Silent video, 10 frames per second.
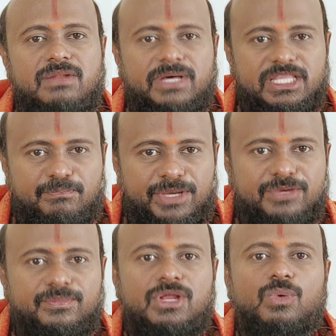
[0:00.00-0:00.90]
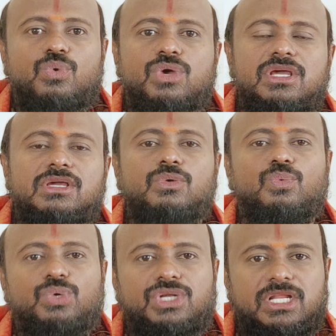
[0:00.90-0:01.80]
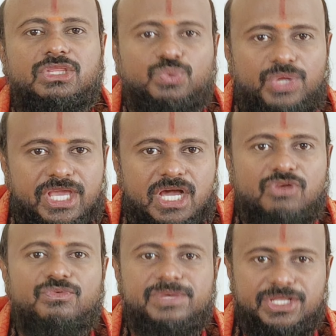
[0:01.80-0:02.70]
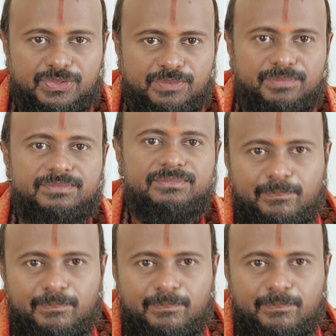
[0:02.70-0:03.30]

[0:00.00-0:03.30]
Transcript: நன்மதிப்பையும் உங்களுக்கு உற்ற துணையாகவும் இருக்கும்